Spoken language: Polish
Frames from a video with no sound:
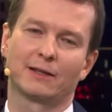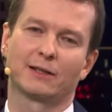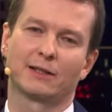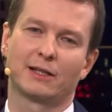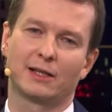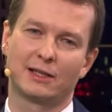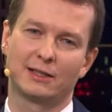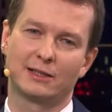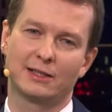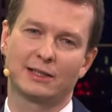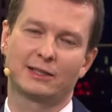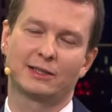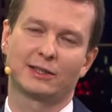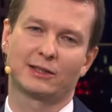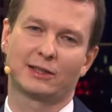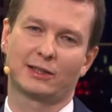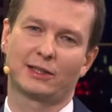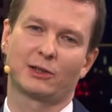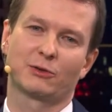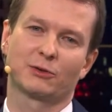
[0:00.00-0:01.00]
realizację
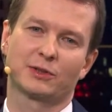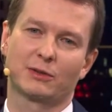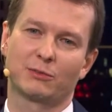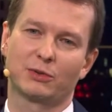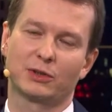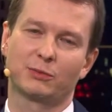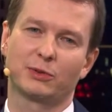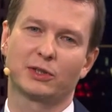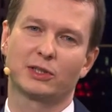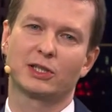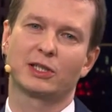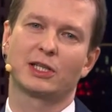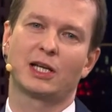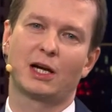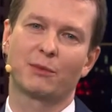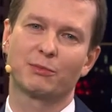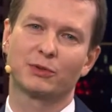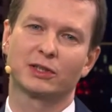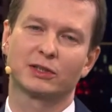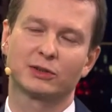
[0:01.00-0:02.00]
takiego zabezpieczenia,
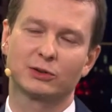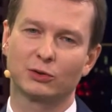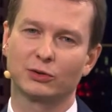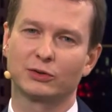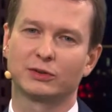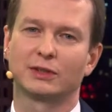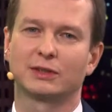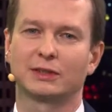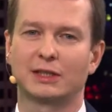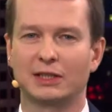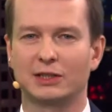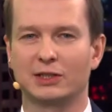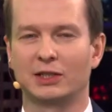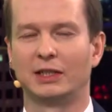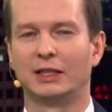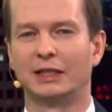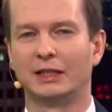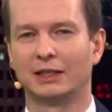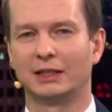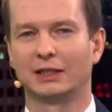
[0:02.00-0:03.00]
a przez to odzyskać
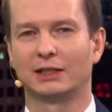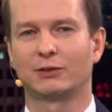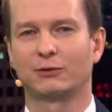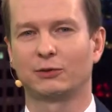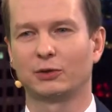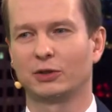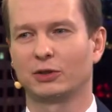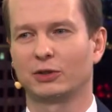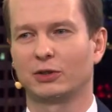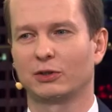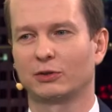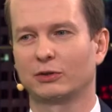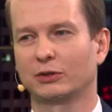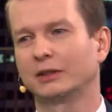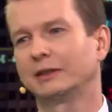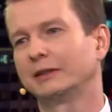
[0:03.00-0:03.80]
swoje środki.